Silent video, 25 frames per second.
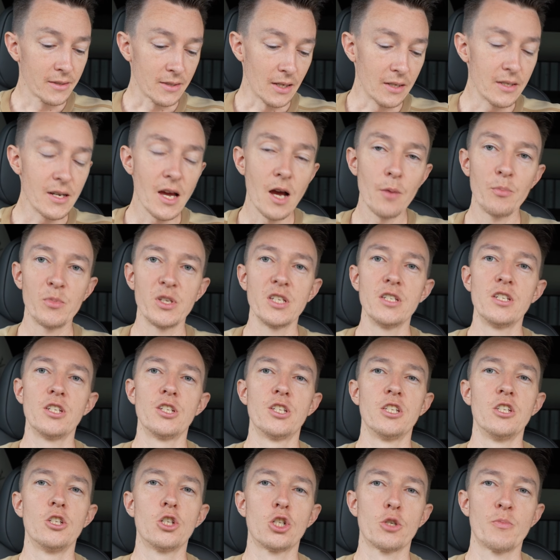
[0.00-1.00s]
Dann habe ich
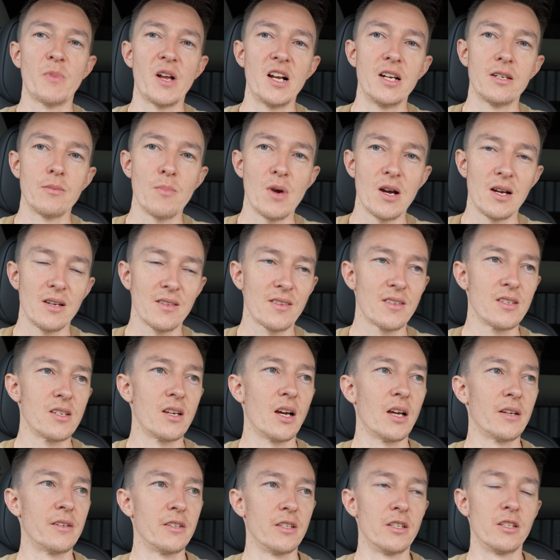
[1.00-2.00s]
die
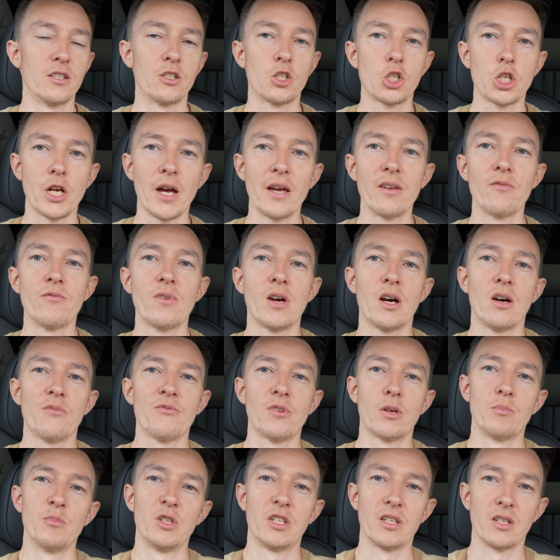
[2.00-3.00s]
Spaltmaße an den
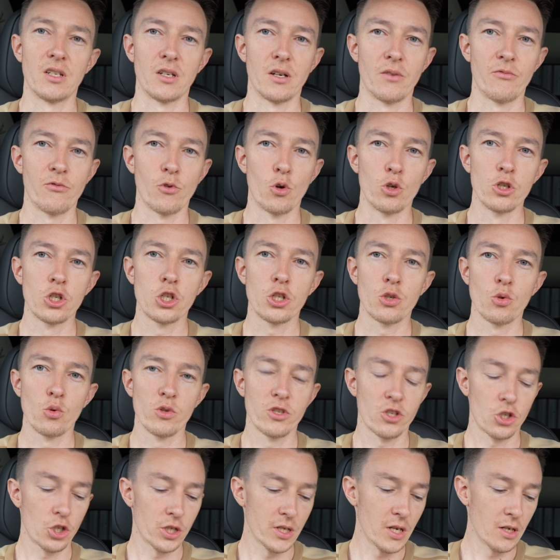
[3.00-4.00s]
Scheinwerfern mit der
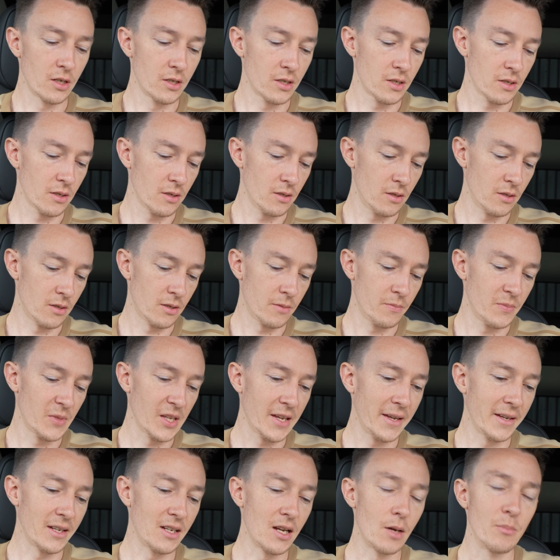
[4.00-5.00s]
Frontstoßstange ähm,
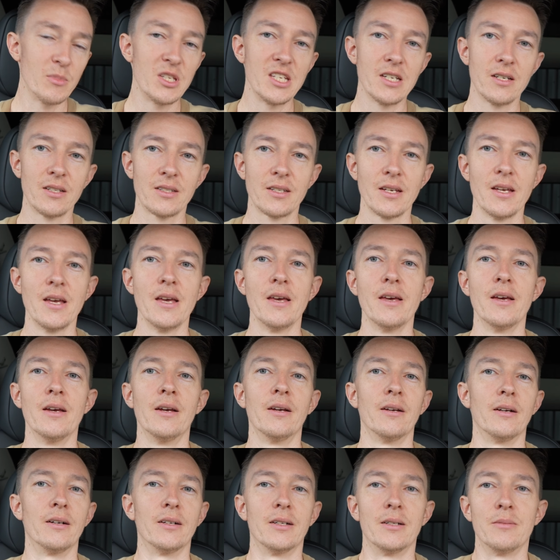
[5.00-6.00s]
reklamiert.
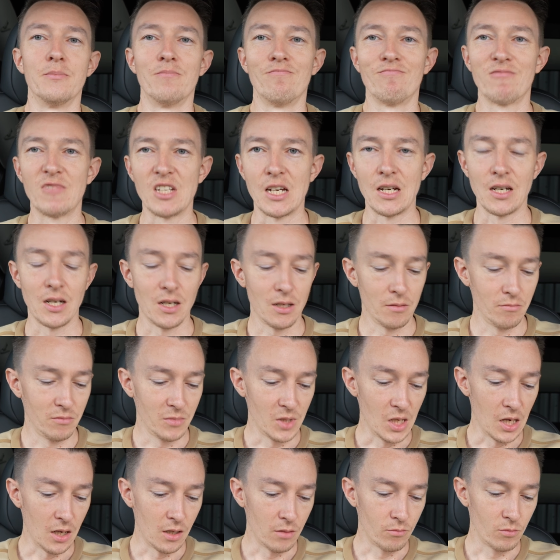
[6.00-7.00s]
Ähm, da
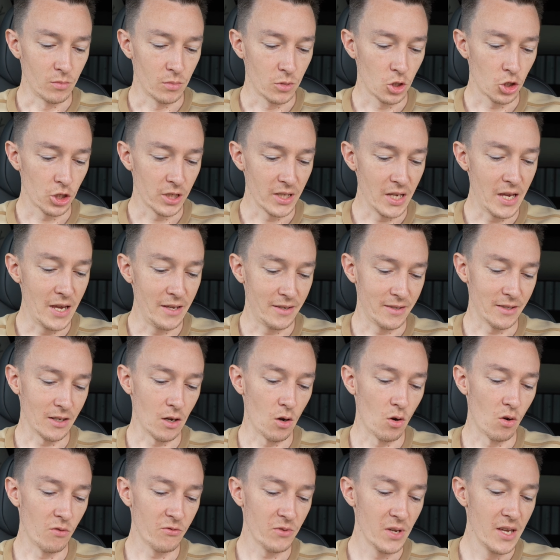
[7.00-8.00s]
ja, steht
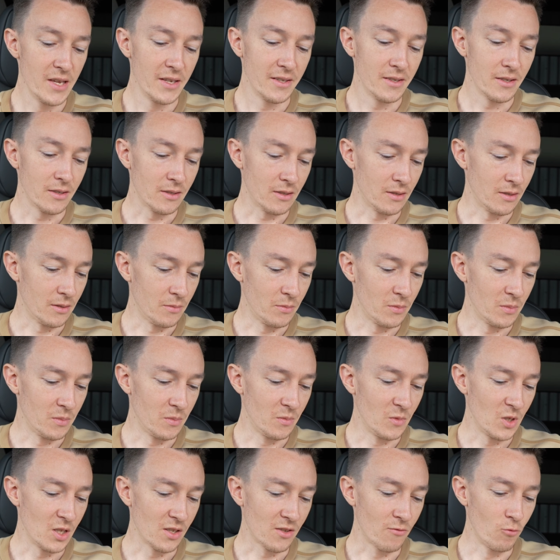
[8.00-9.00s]
drauf,
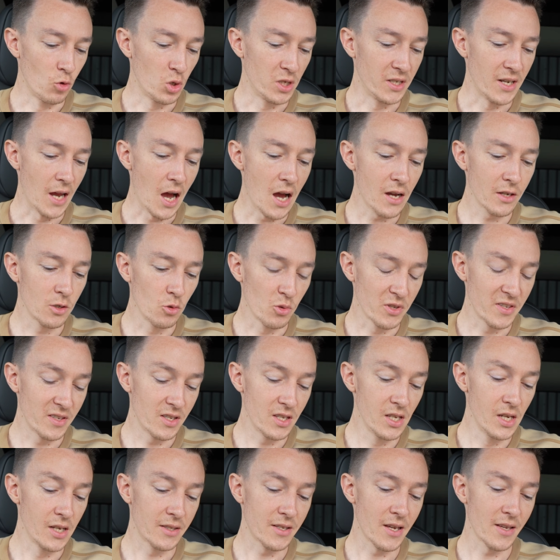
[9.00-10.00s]
ähm, es wurde
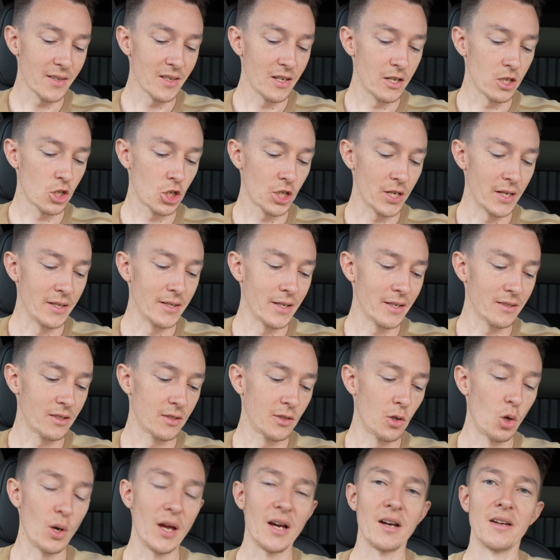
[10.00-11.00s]
nachjustiert, Tesla
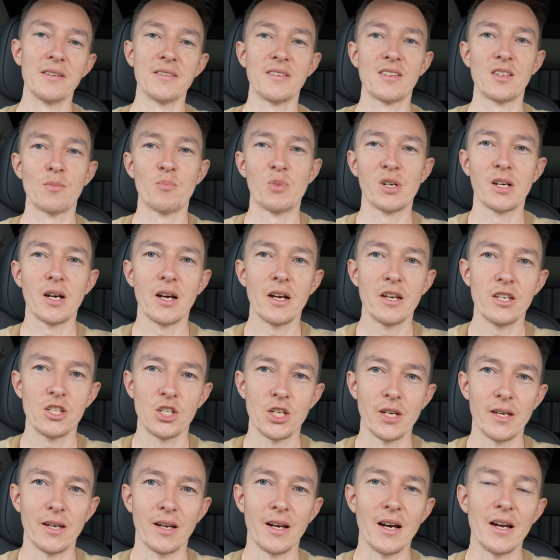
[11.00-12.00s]
Standard
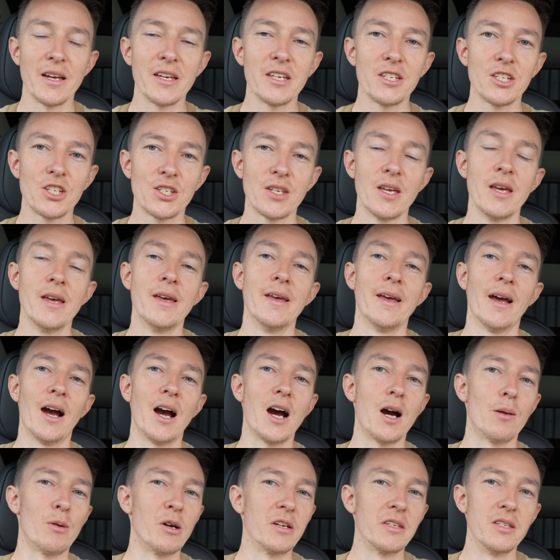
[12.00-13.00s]
Toleranzbereich erreicht.
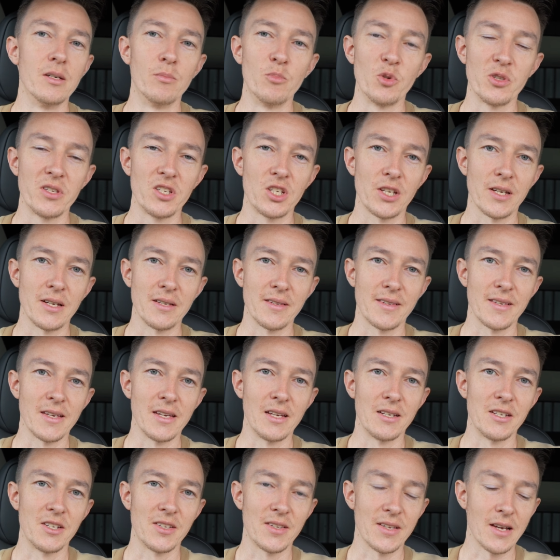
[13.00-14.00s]
Aber hier muss ich ganz
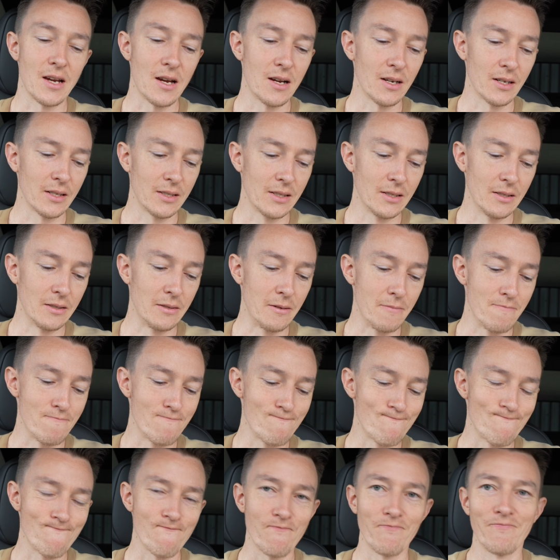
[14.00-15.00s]
ehrlich sagen,
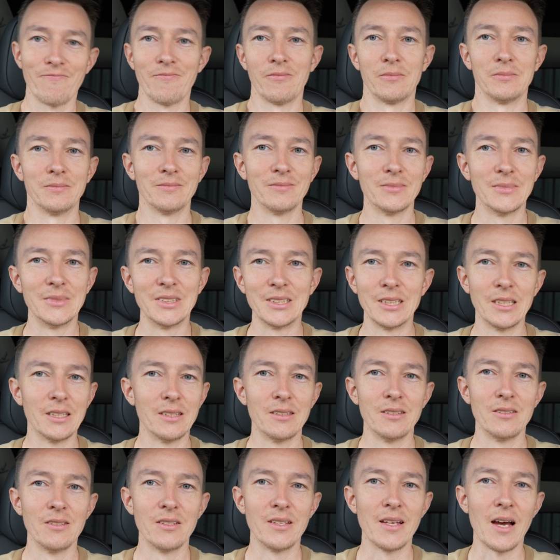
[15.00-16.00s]
ähm,
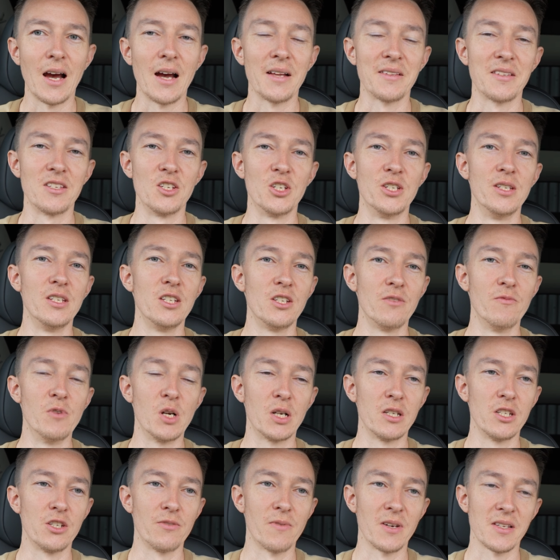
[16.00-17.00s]
da hat sich nicht
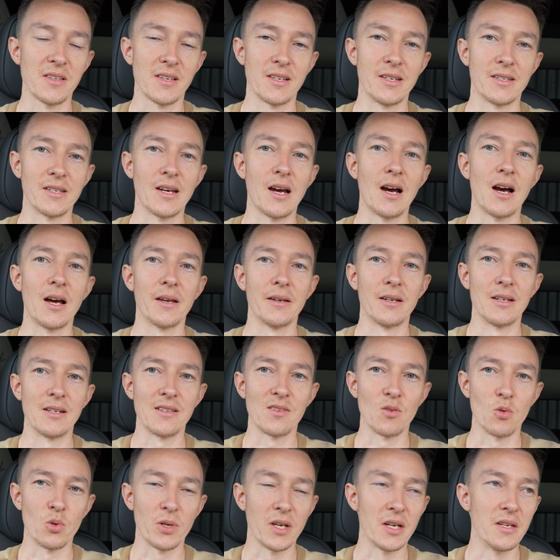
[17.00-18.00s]
wirklich was getan.
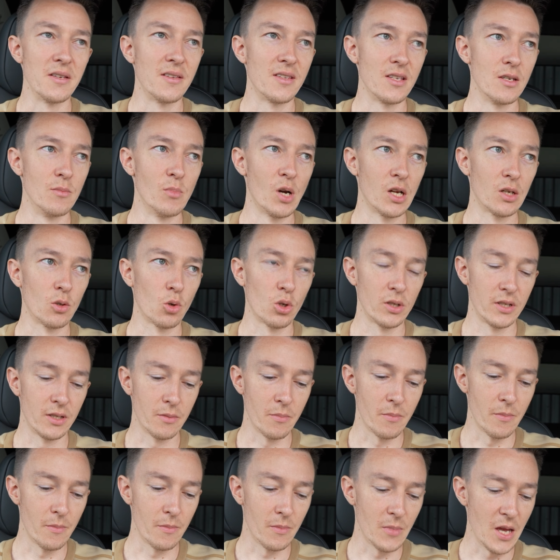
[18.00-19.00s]
Also da ist immer noch eine
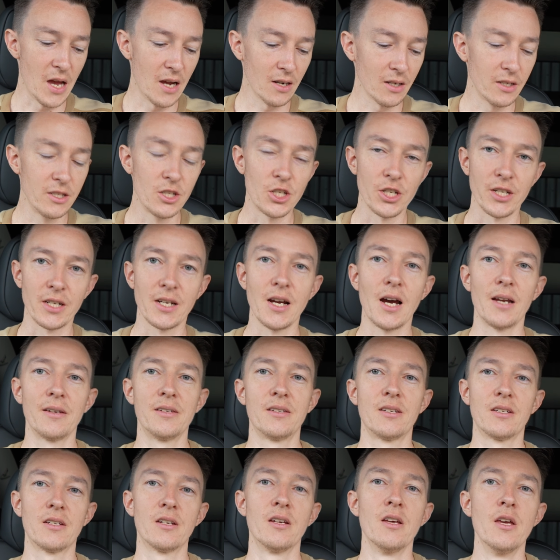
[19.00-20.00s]
merkliche
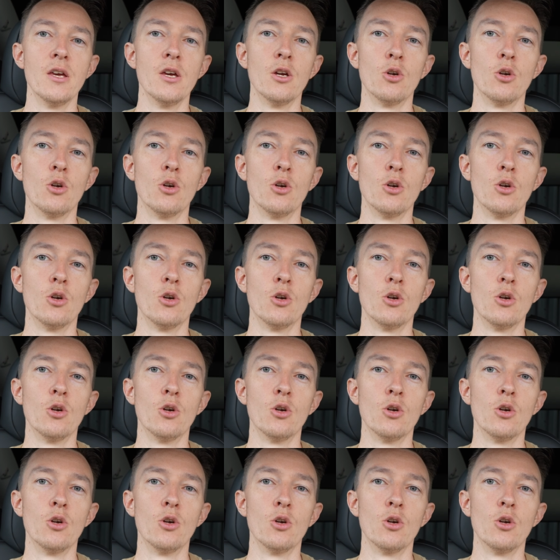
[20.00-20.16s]
Kante.